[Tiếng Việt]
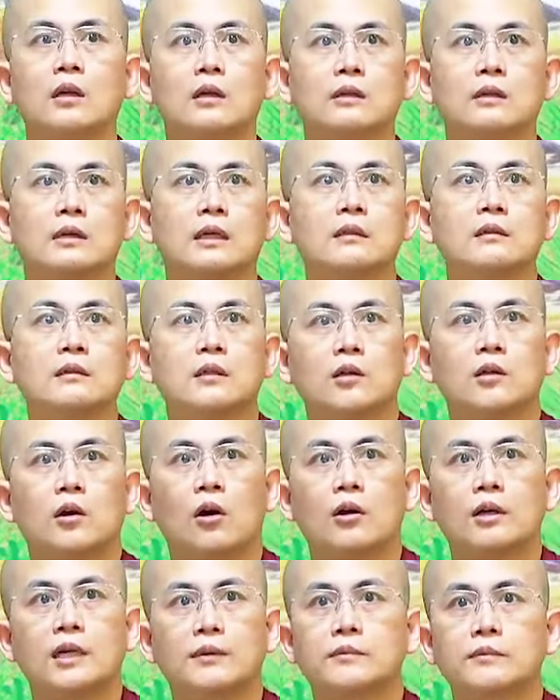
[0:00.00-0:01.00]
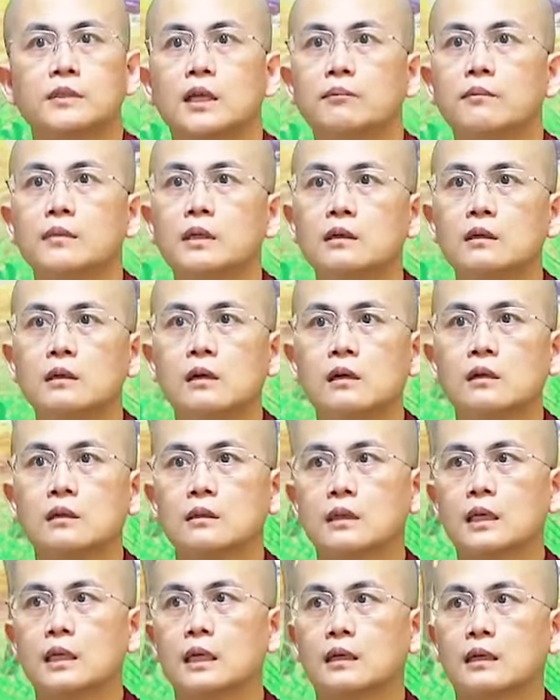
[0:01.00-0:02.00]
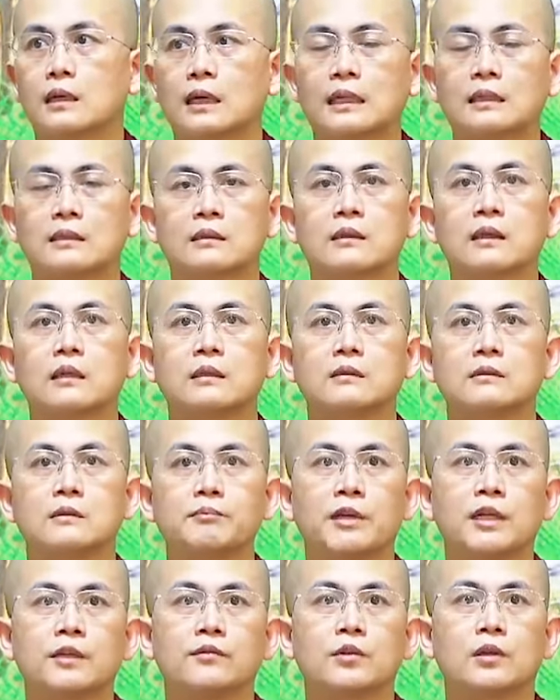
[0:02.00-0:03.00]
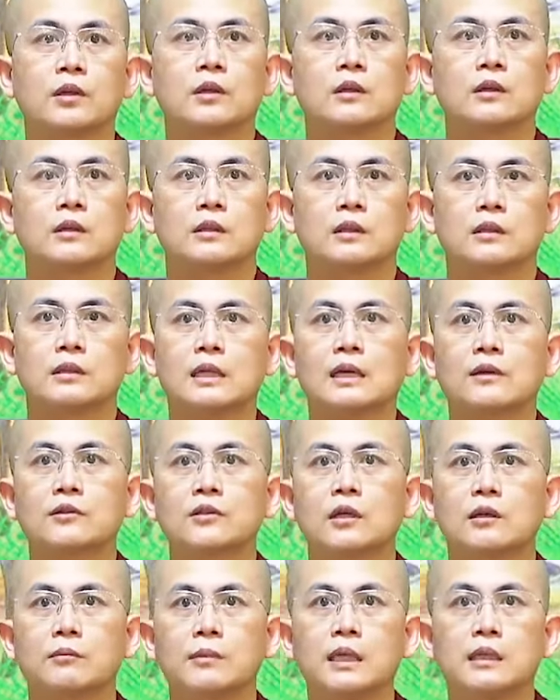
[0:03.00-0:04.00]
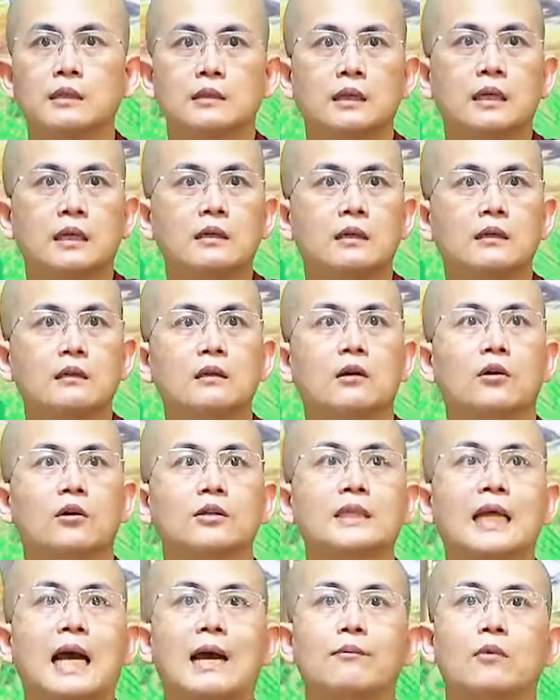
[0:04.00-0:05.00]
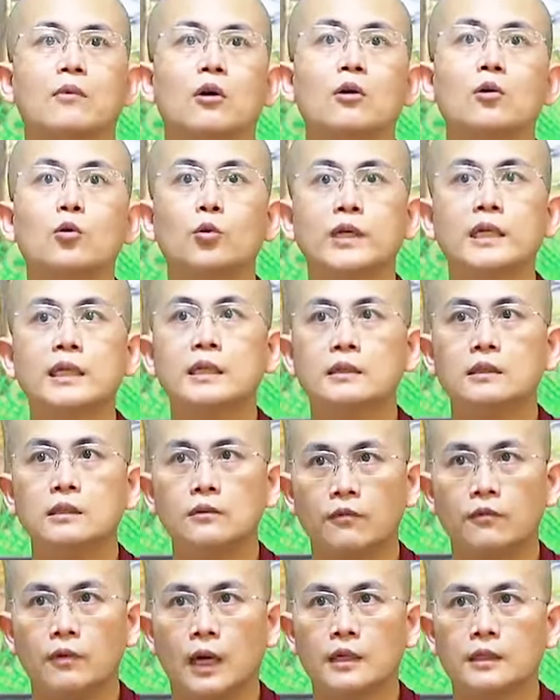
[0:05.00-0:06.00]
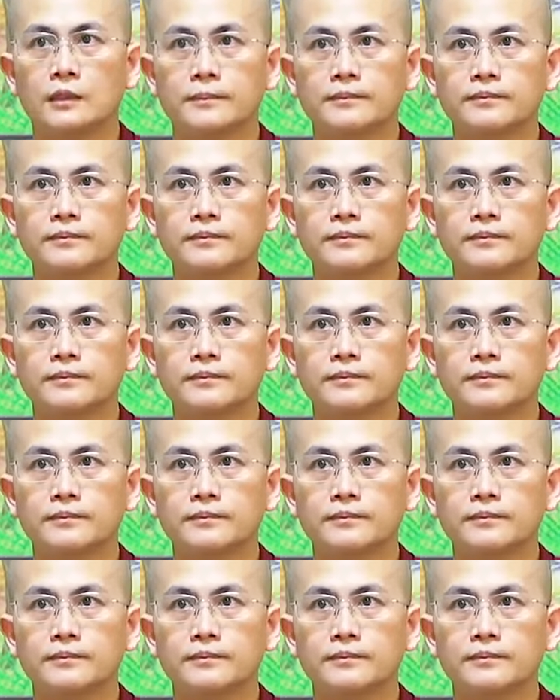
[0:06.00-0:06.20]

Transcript: đấy người đó làm tấm gương để cảnh tỉnh mình để nhắc nhở mình đấy là người có tàm có quý là như vậy